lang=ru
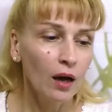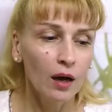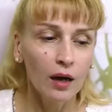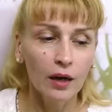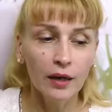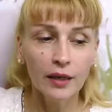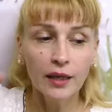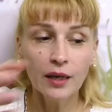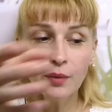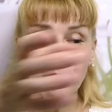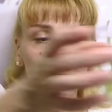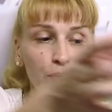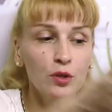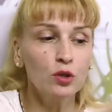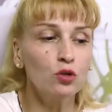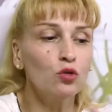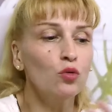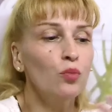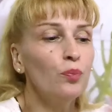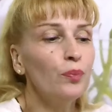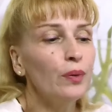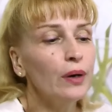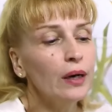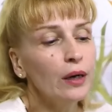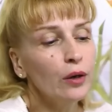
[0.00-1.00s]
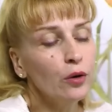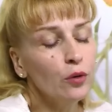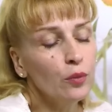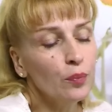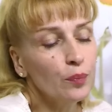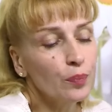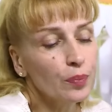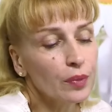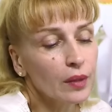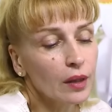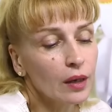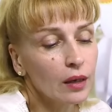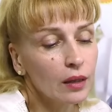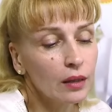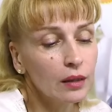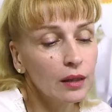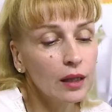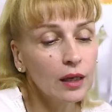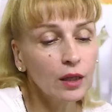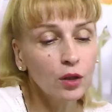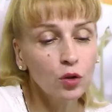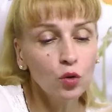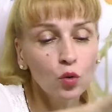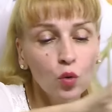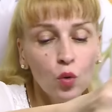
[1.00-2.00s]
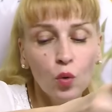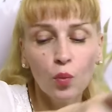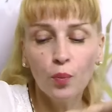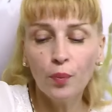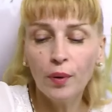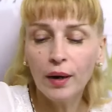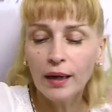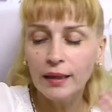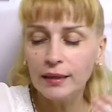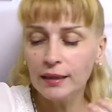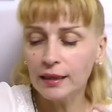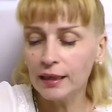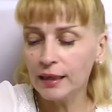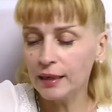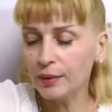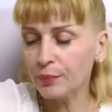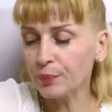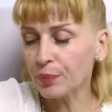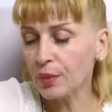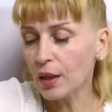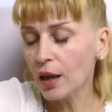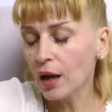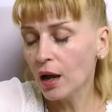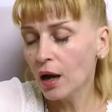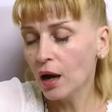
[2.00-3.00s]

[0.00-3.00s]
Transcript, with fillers: А я приступаю. Э, на дно банки